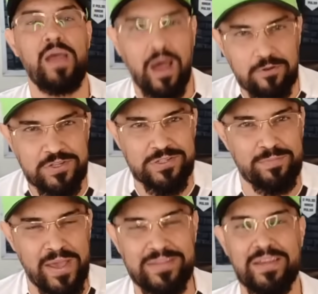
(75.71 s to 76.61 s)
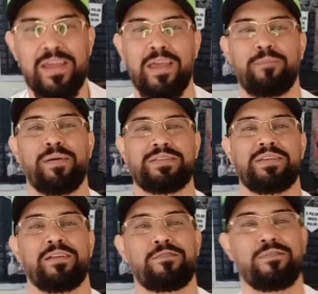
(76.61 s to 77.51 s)
A xbet é
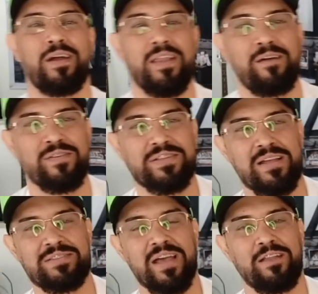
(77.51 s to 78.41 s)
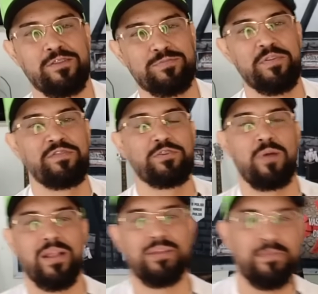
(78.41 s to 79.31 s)
parceira do canal Vascaíno Encerrado 2024.